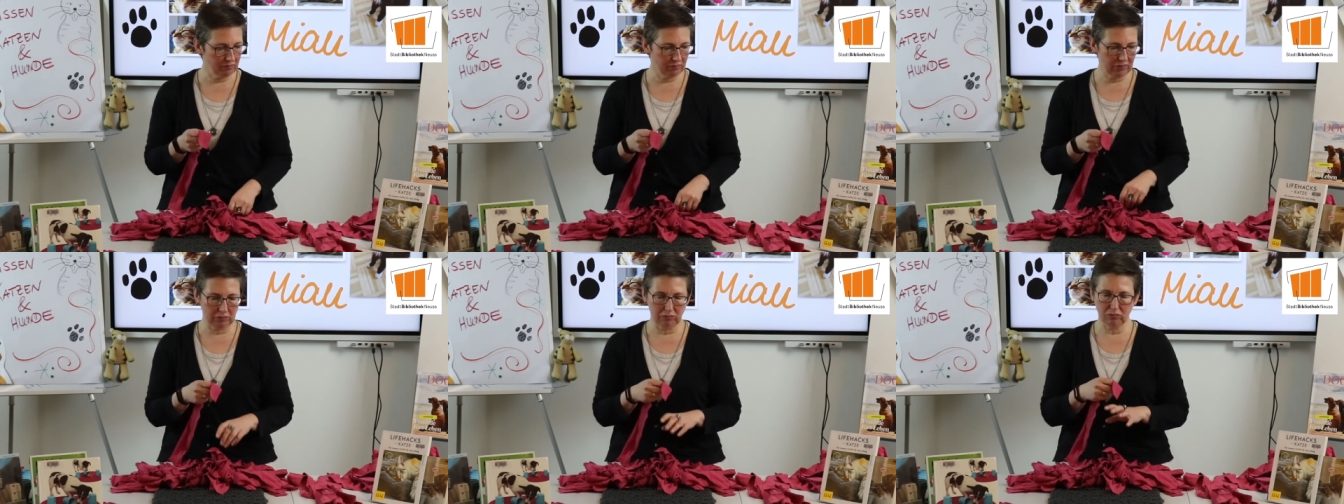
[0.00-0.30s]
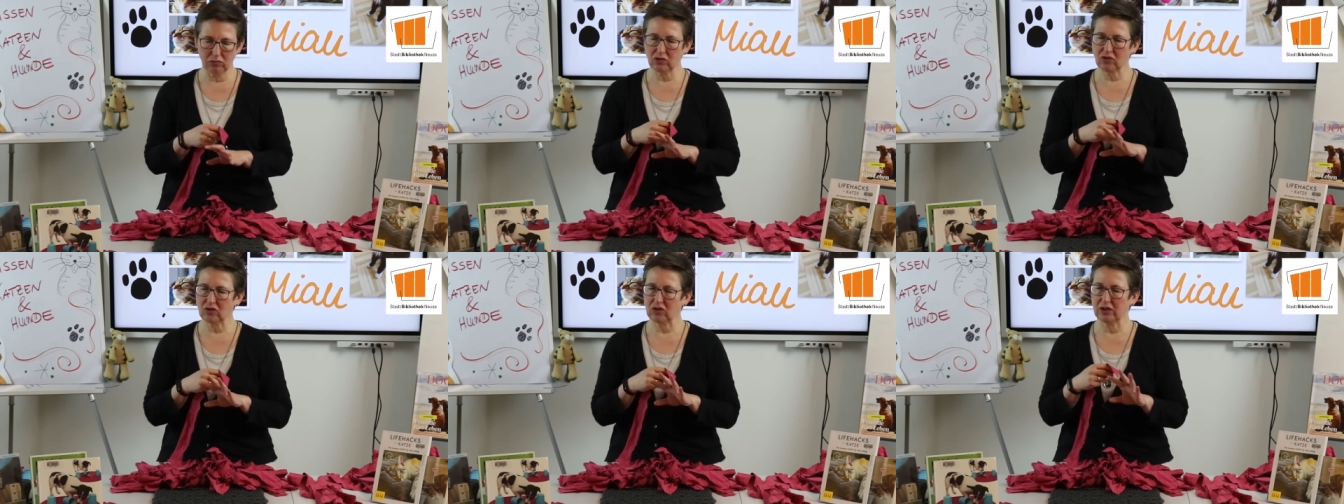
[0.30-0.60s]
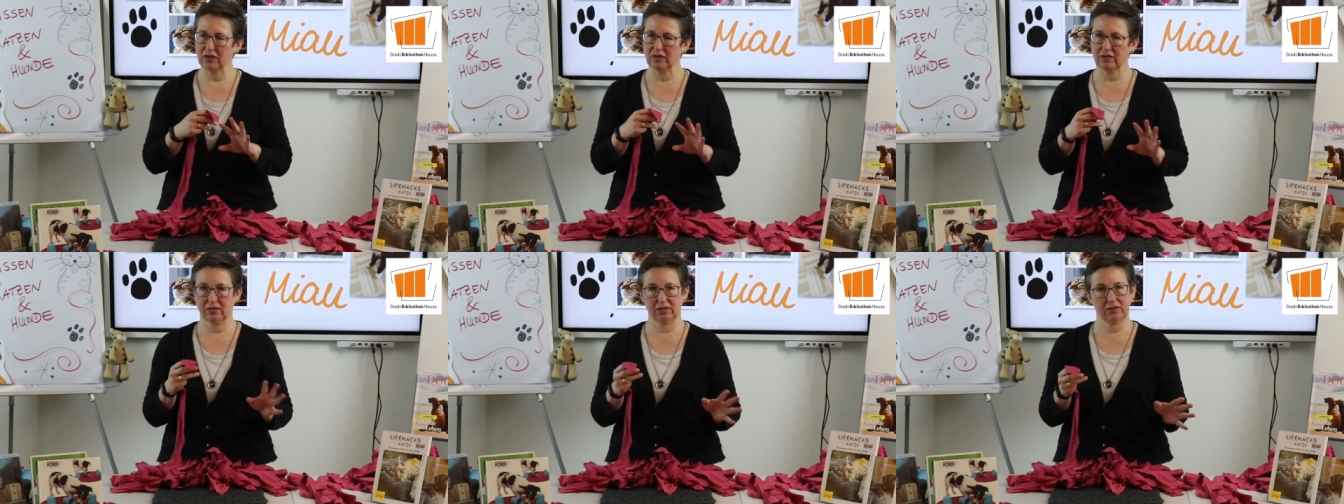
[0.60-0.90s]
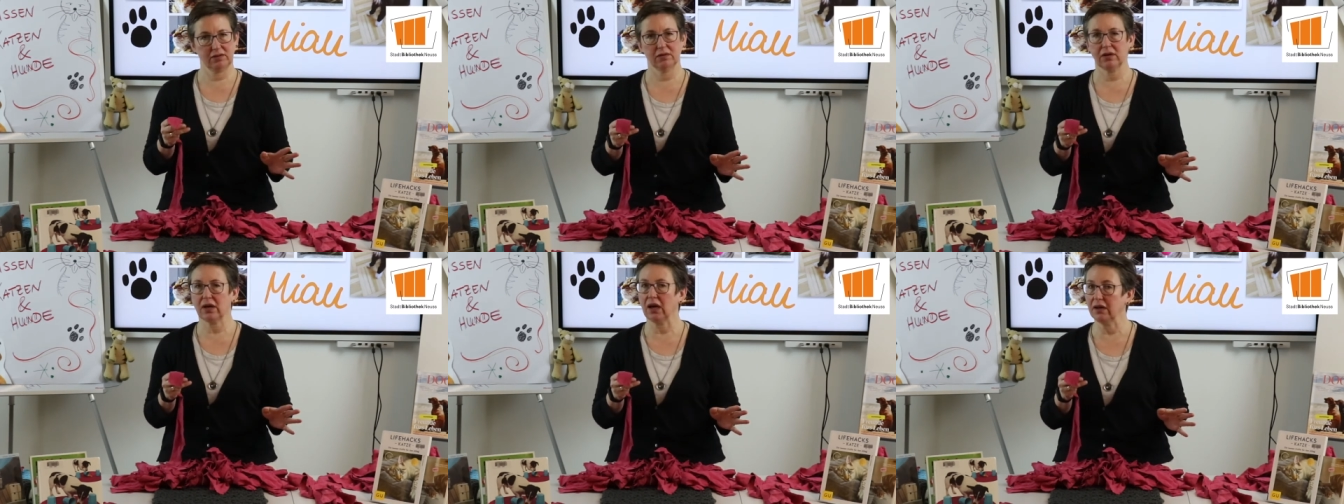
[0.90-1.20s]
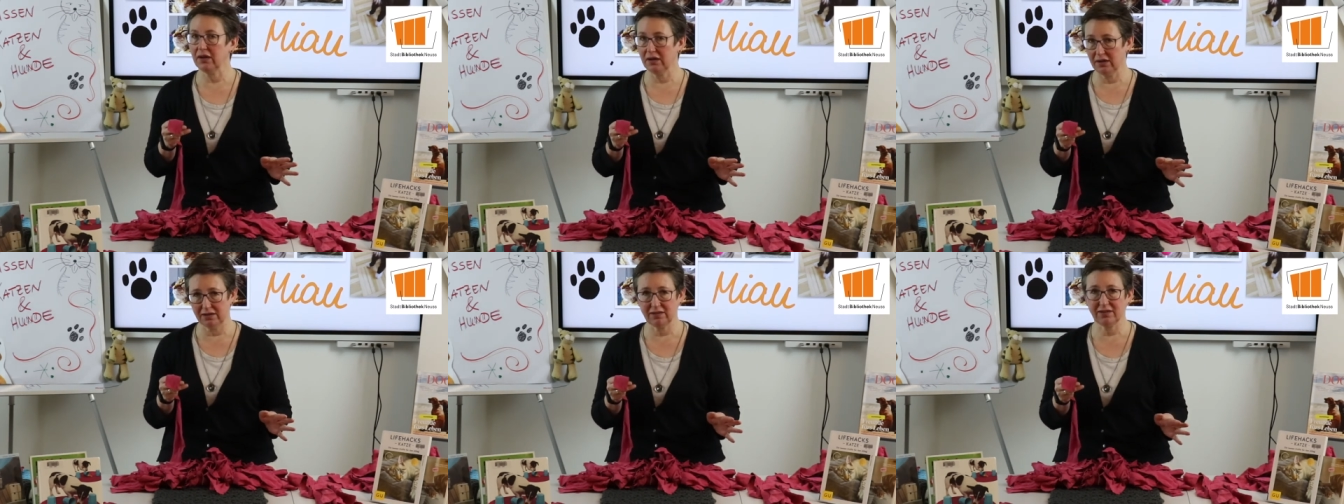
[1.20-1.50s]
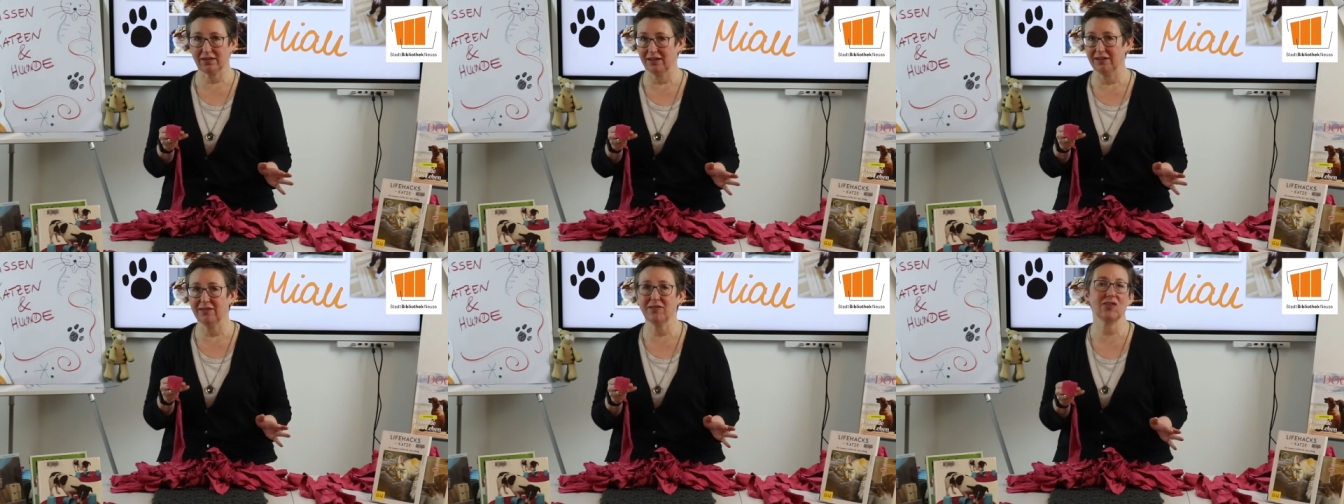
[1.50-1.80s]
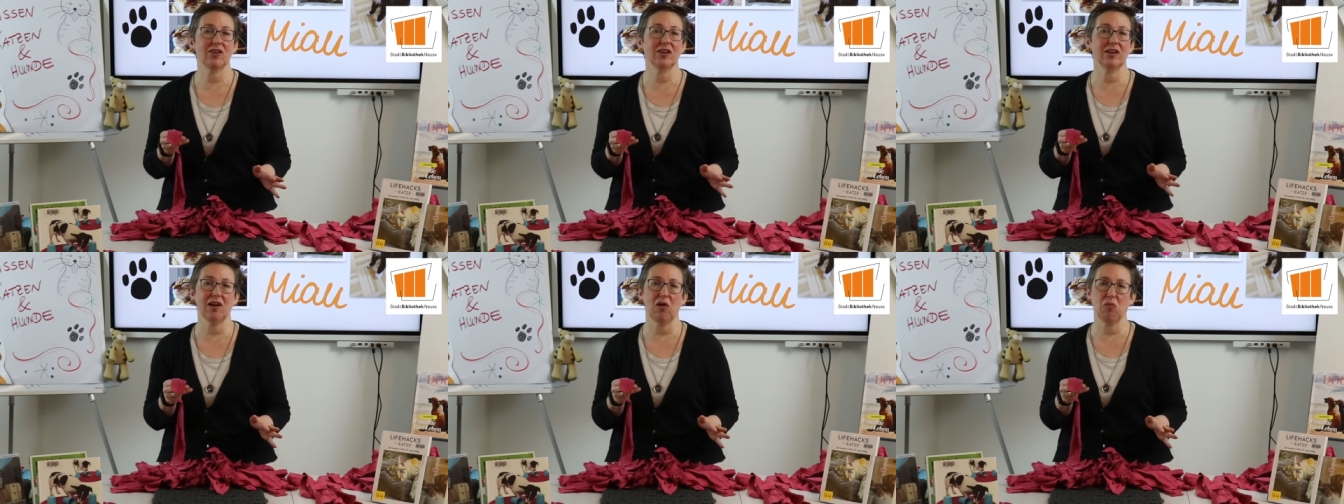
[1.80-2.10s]
Man muss das, kann das
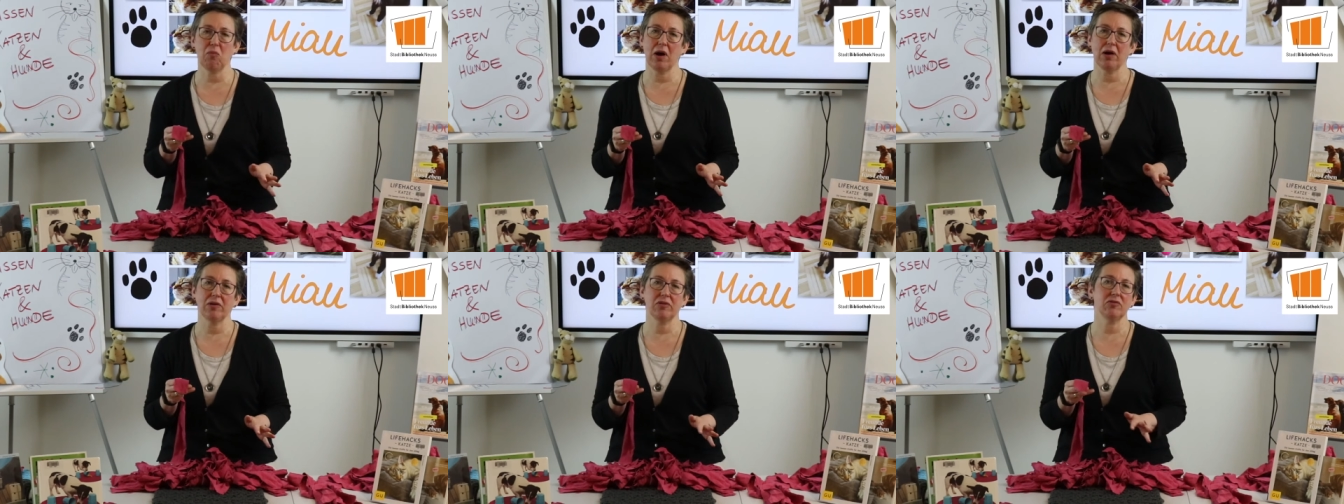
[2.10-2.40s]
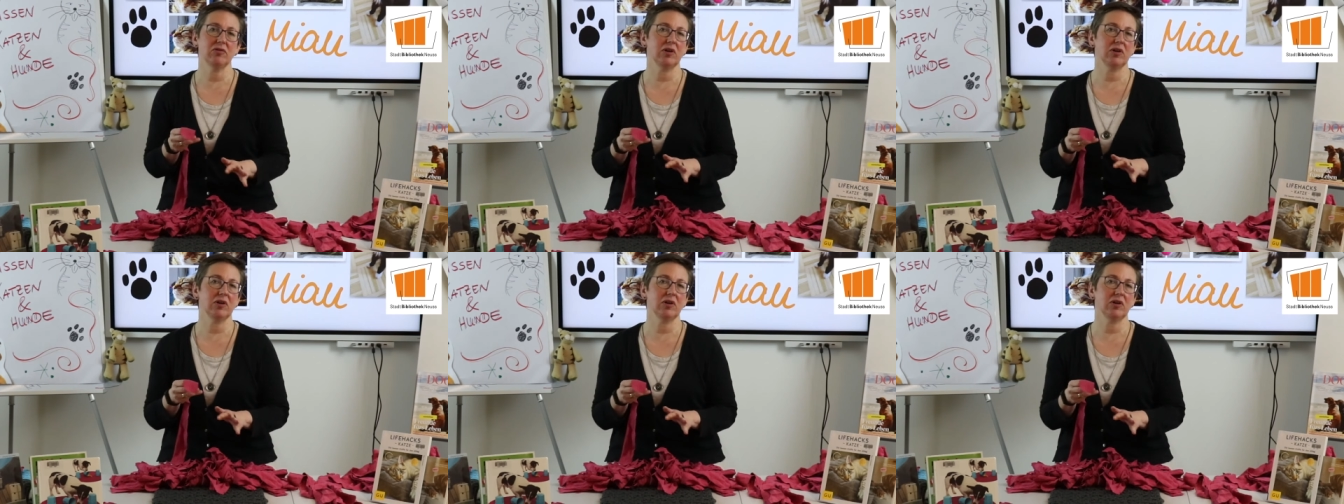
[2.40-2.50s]
ganz genau machen